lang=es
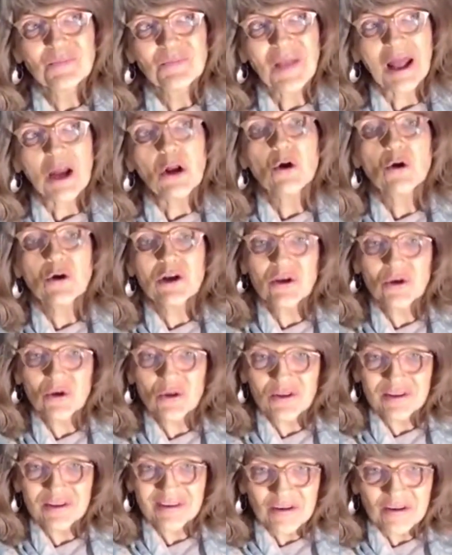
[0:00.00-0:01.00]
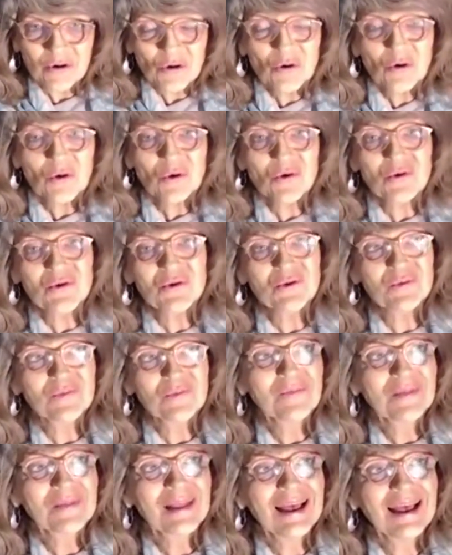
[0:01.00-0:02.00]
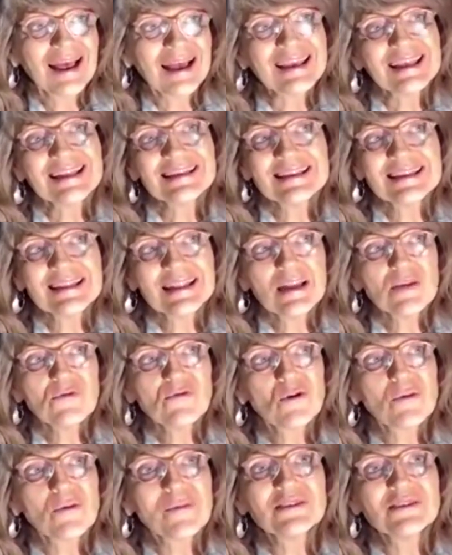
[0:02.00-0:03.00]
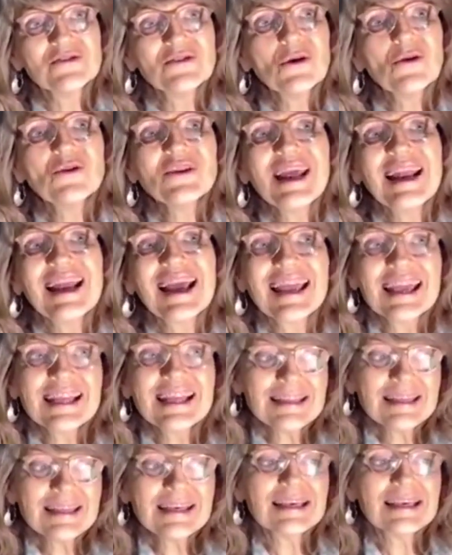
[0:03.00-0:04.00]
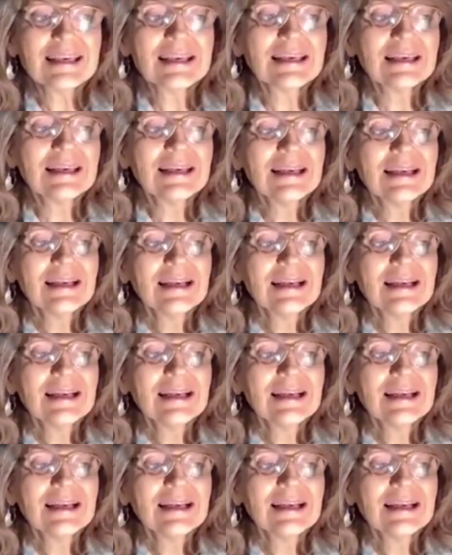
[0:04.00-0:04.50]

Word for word: a los colegios de psicólogos, a quienes están en formación y a la gente que